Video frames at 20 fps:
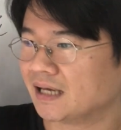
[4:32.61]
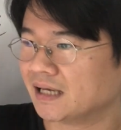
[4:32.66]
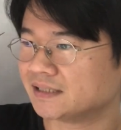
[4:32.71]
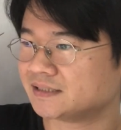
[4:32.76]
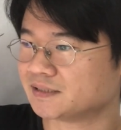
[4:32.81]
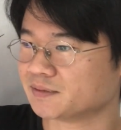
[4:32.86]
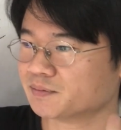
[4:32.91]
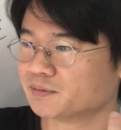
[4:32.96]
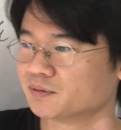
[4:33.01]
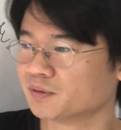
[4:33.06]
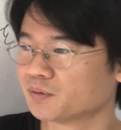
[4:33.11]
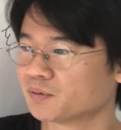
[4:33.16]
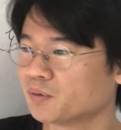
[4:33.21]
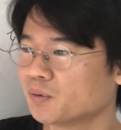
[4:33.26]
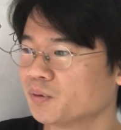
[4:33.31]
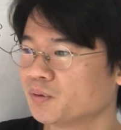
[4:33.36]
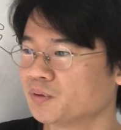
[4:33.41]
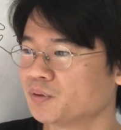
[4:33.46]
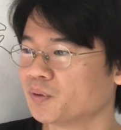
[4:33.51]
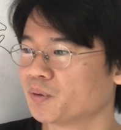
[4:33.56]
自分の
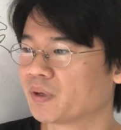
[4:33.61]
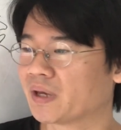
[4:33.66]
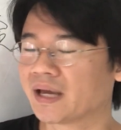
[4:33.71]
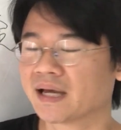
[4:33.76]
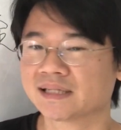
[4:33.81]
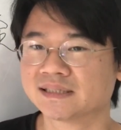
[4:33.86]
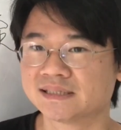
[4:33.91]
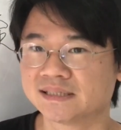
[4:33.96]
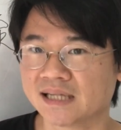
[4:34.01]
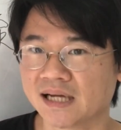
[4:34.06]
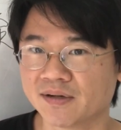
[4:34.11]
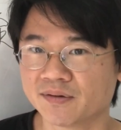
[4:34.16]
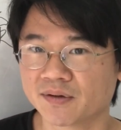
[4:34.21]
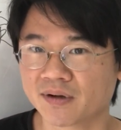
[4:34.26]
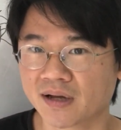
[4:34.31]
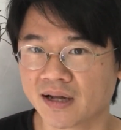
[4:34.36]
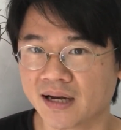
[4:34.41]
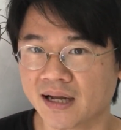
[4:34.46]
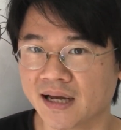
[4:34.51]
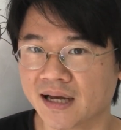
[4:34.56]
どういう表現が違うの
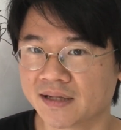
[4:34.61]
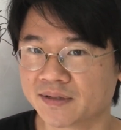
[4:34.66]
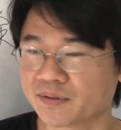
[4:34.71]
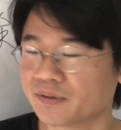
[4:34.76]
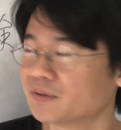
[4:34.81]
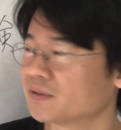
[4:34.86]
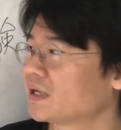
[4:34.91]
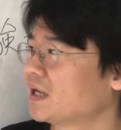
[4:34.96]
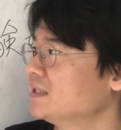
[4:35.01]
かなという